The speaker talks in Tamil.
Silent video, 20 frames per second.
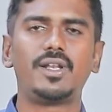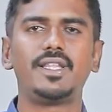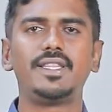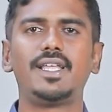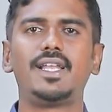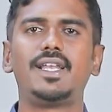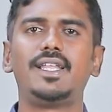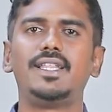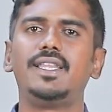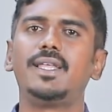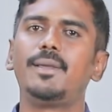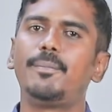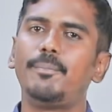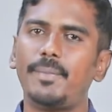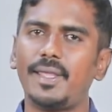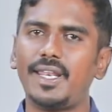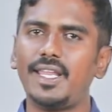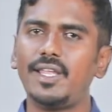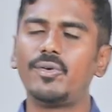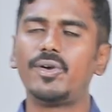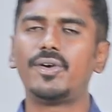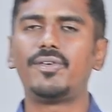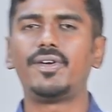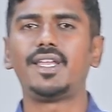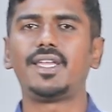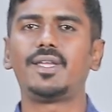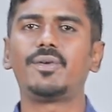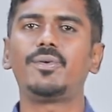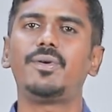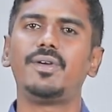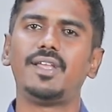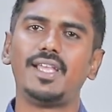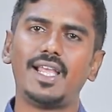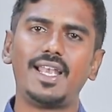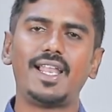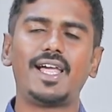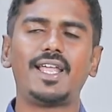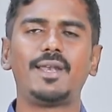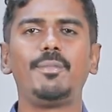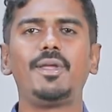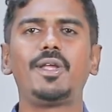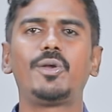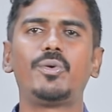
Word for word: குழந்தையிலேருந்து பெரியவங்க வரைக்கும் எல்லாருமே